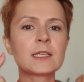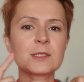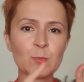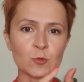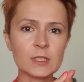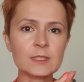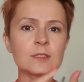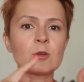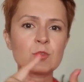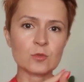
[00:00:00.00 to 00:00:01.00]

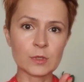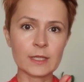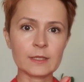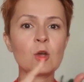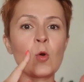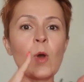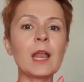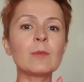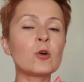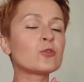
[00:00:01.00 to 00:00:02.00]
spódnicą, sukienką
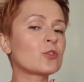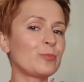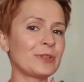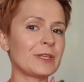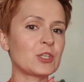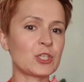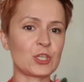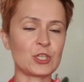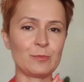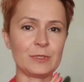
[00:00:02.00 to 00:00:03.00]
albo odrobinę
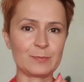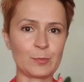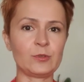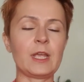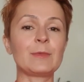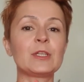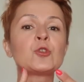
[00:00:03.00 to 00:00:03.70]
szerszymi spodniami.